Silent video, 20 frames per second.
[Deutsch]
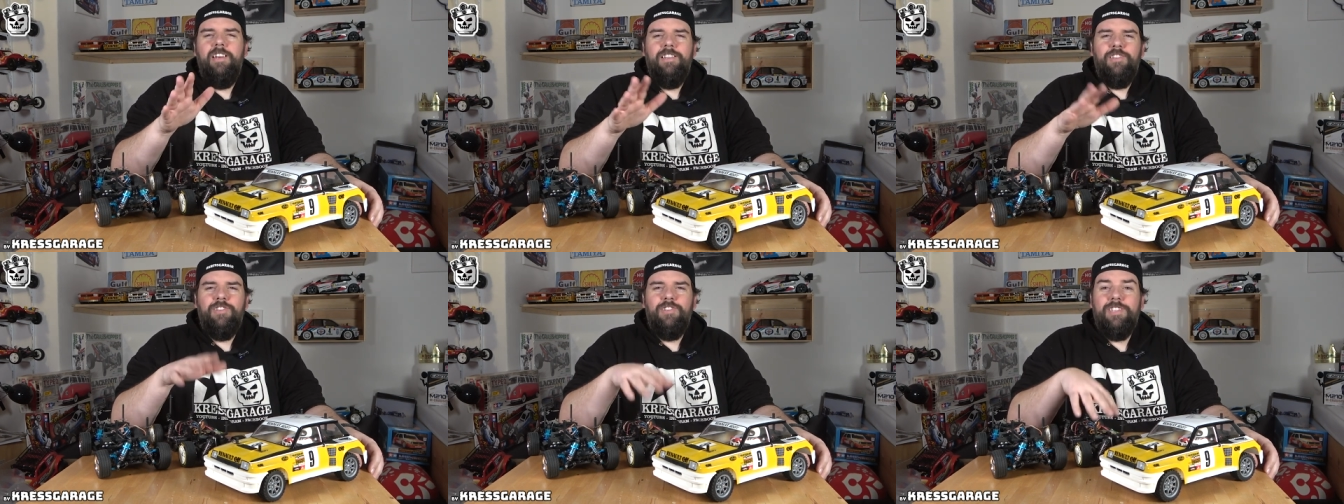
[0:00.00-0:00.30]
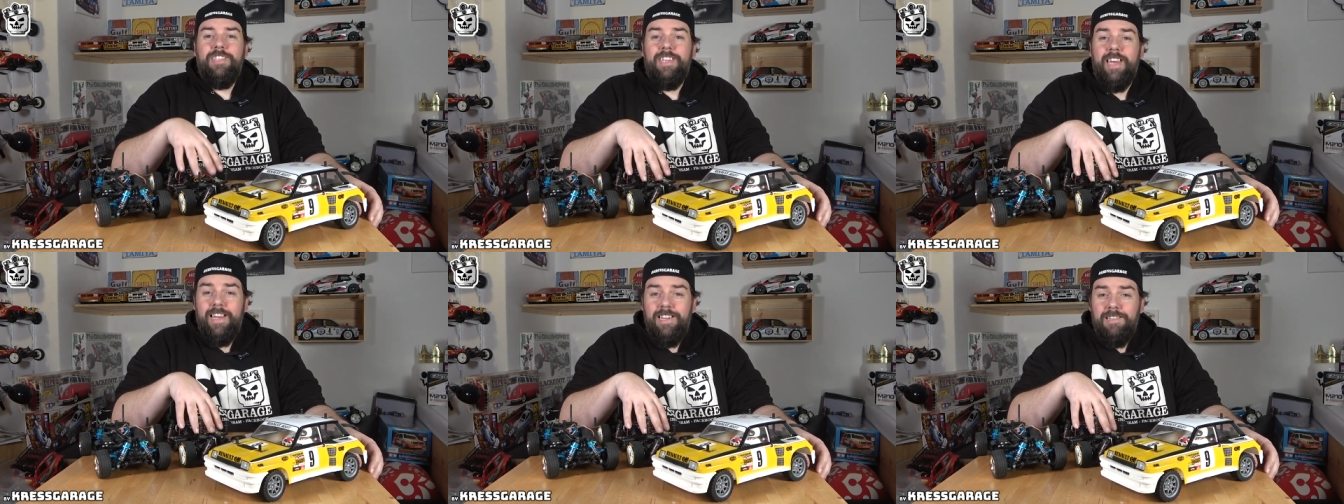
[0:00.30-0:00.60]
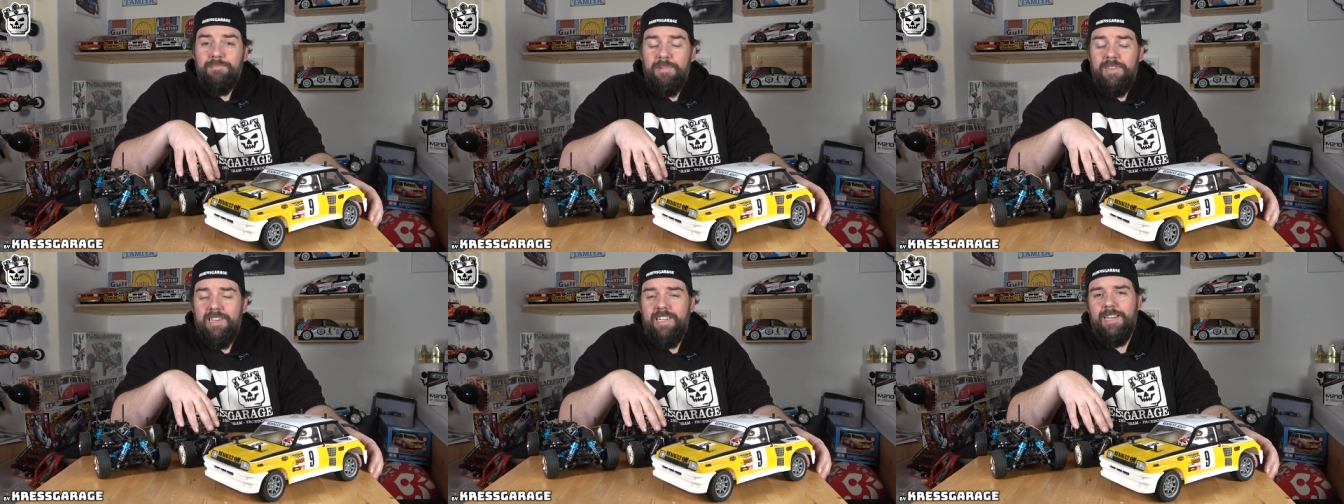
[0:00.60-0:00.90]

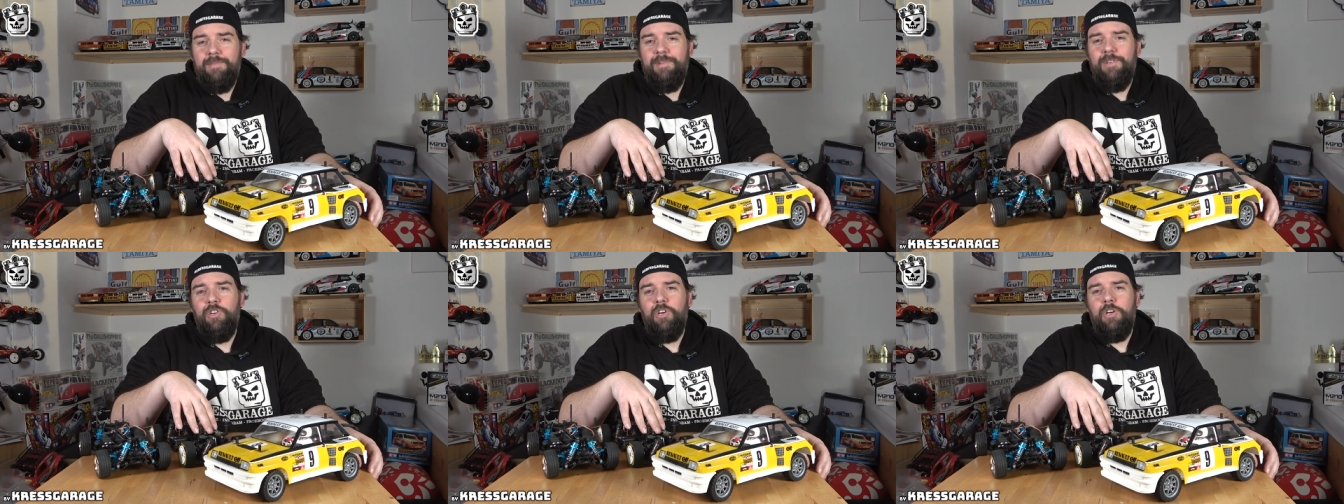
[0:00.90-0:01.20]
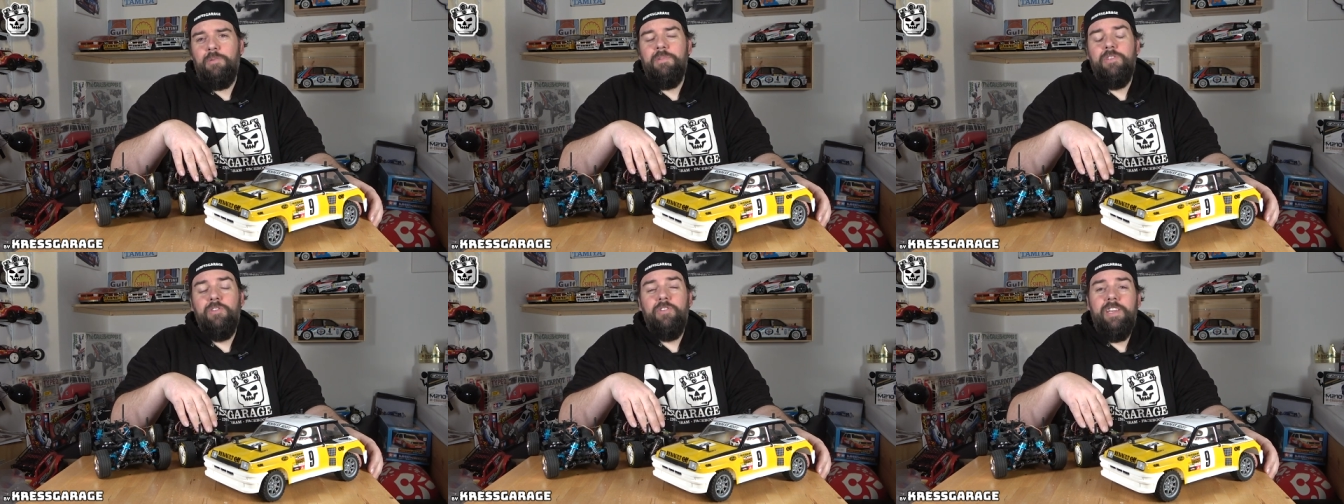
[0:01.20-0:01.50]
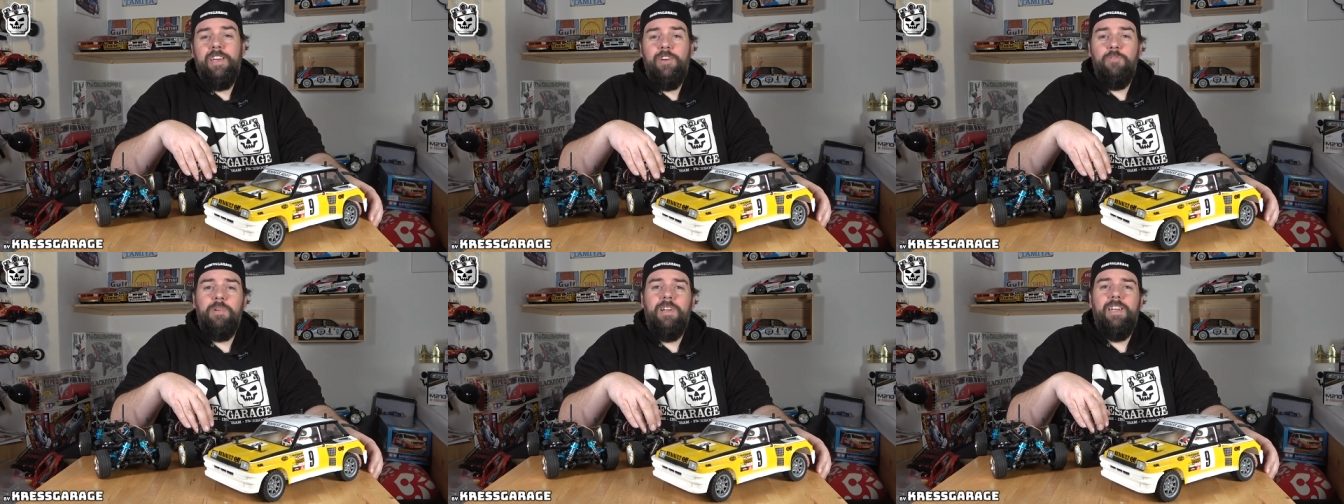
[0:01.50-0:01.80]
Zurzeit bin ich aber noch im Hin und
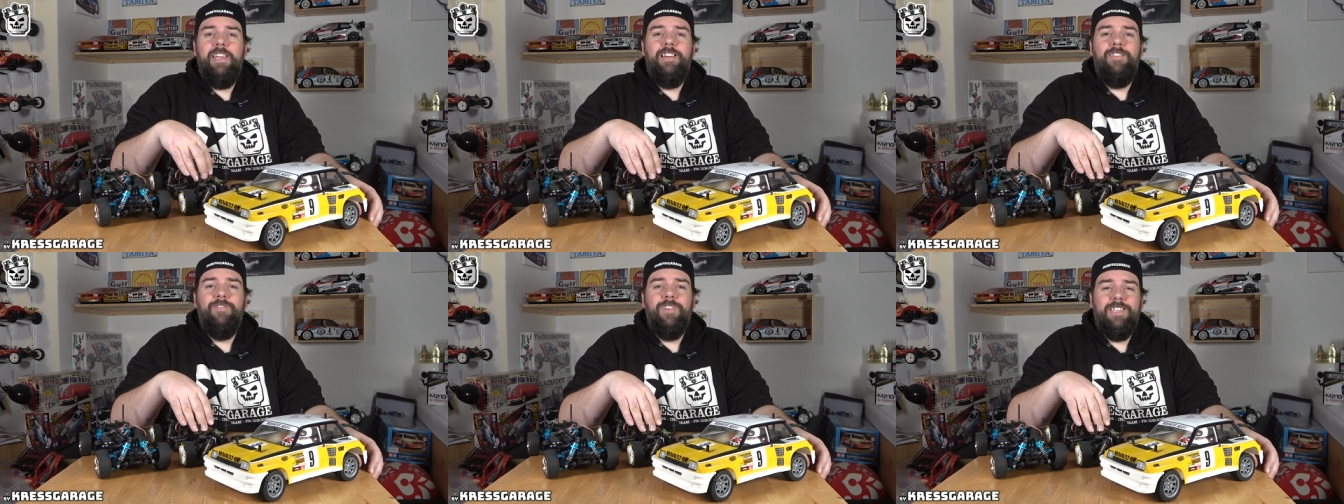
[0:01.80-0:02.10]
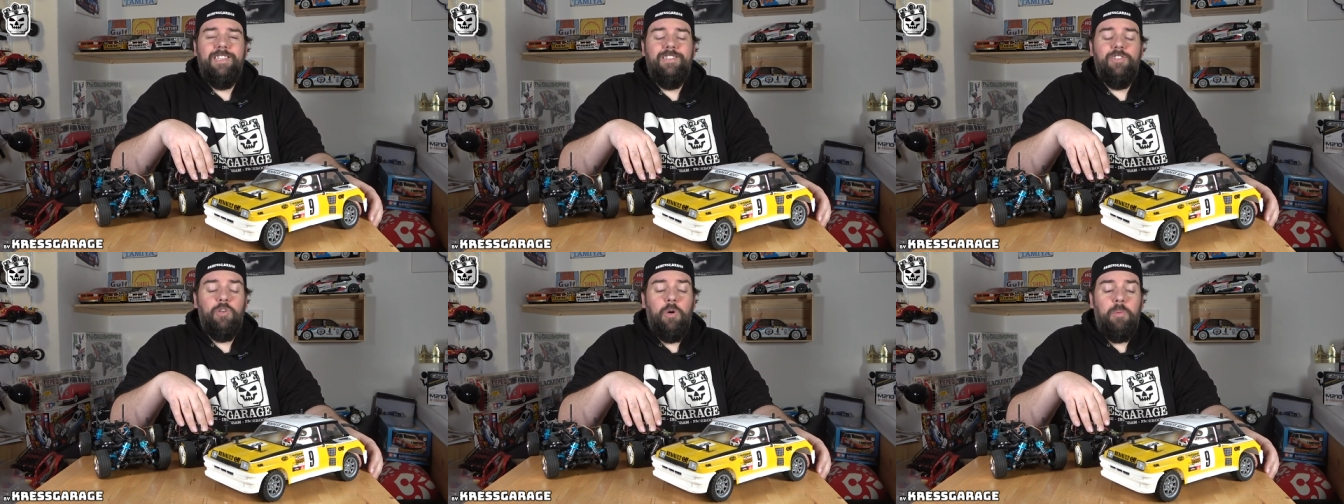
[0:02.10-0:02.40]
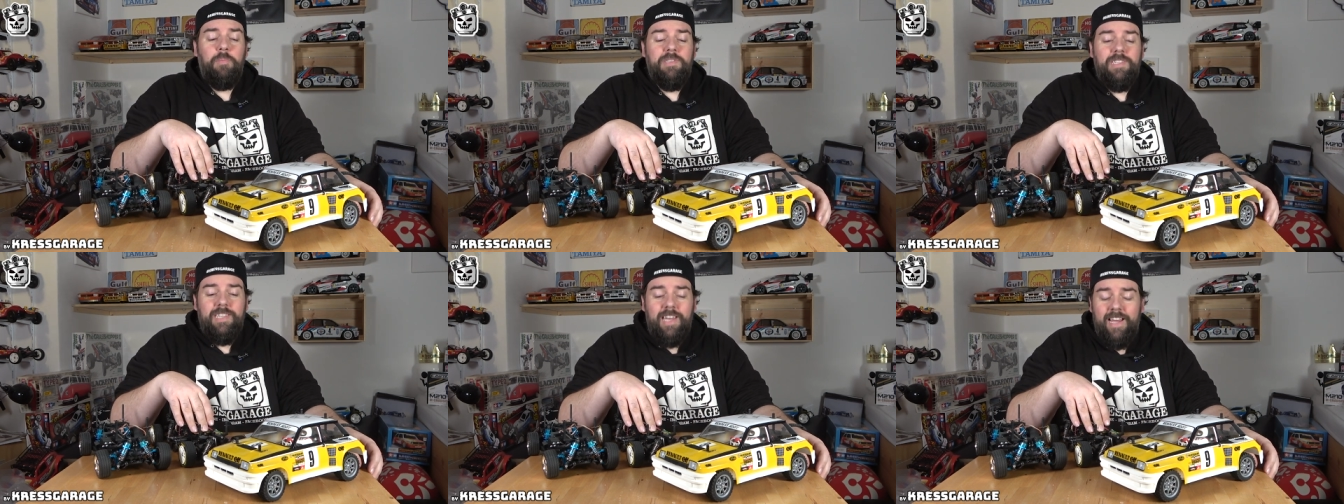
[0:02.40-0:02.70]
Her überlegen, was es
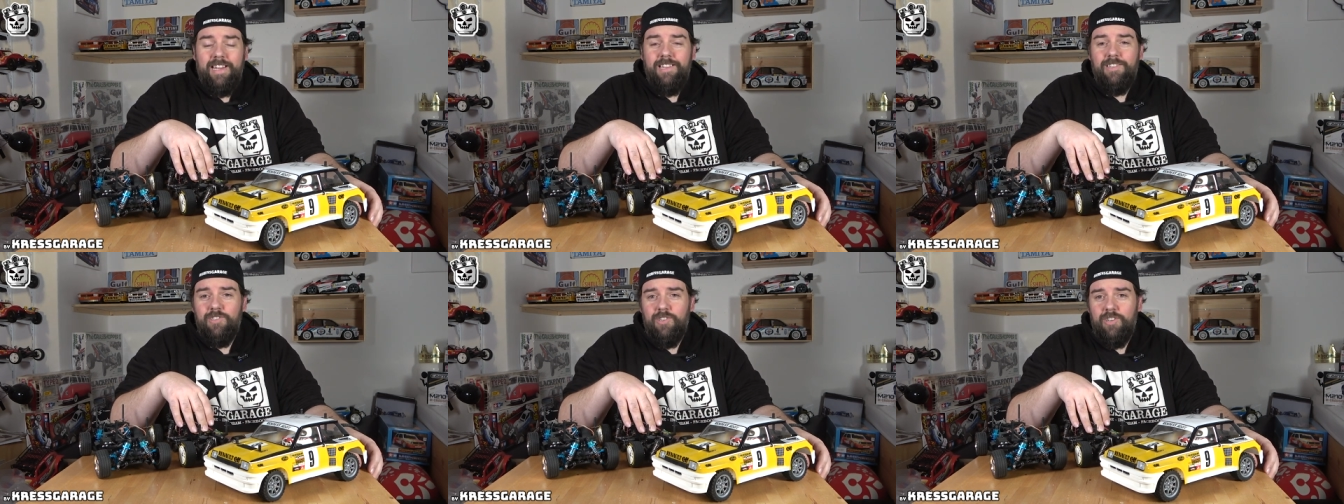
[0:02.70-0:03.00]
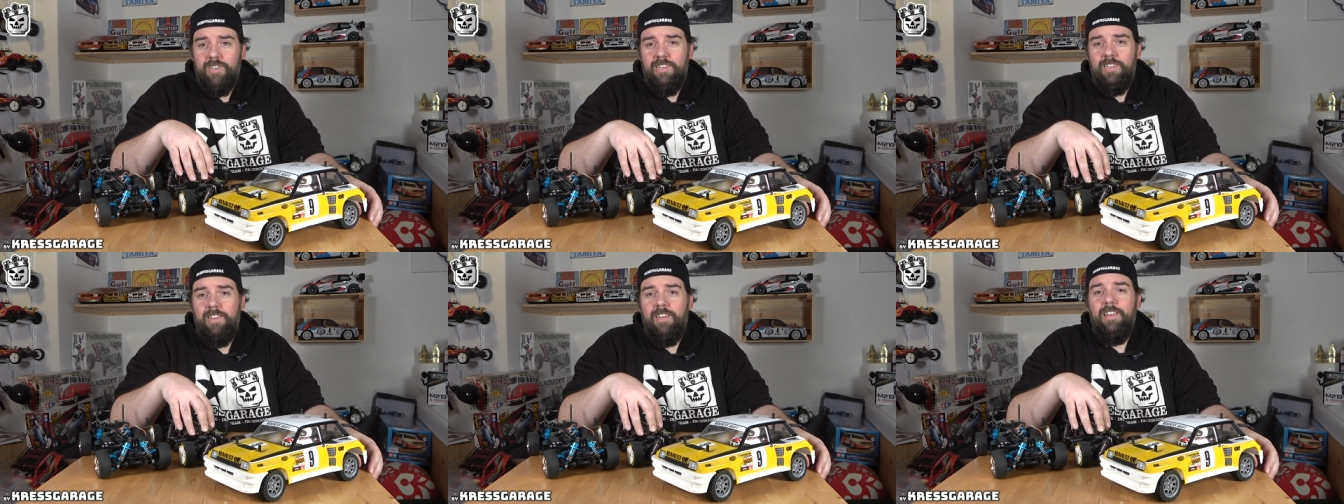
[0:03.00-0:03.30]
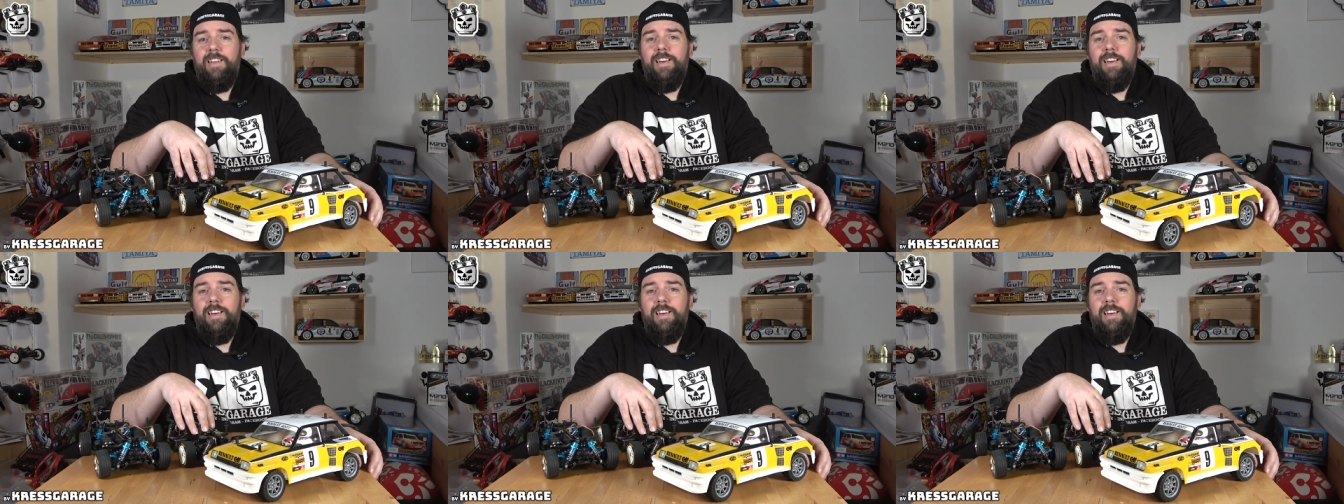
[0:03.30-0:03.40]
überhaupt sein soll.